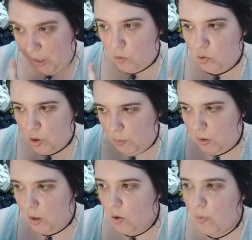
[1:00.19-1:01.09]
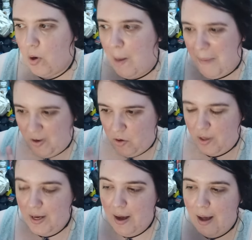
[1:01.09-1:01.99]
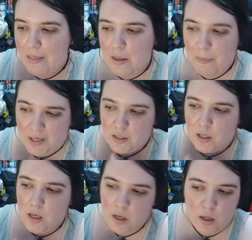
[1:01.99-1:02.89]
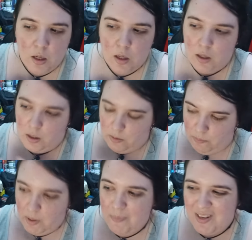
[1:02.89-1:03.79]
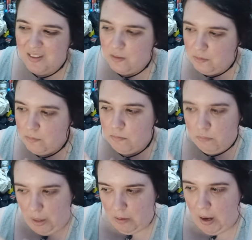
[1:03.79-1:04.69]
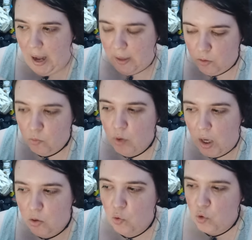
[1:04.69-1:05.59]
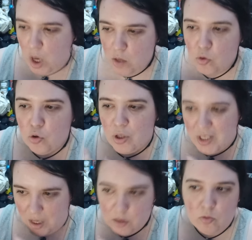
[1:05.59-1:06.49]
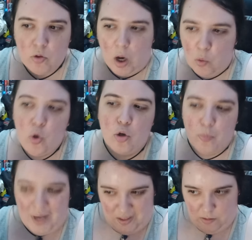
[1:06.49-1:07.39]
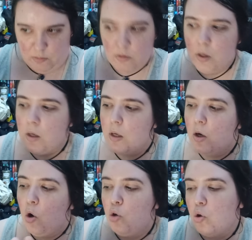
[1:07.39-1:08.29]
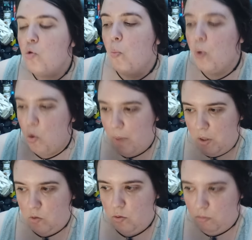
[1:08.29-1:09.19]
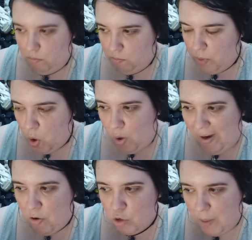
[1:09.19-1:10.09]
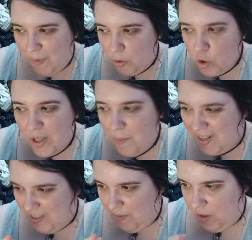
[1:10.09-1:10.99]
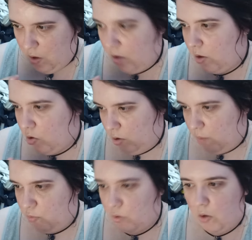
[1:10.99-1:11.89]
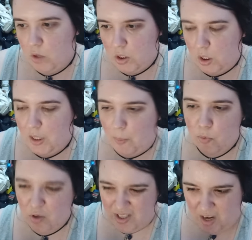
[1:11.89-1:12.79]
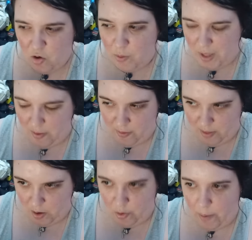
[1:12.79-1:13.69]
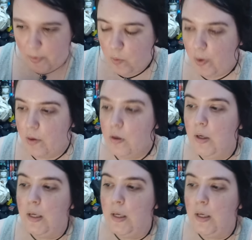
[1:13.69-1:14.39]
más que otros también te digo, pero la mayoría hace más de, bien, bien, un año, dos años, tres años, algunos más, otros un poco menos. Pero los que menos hace más de medio año que los tengo apuntados, así que tampoco que sean novedades de ahora, pero bueno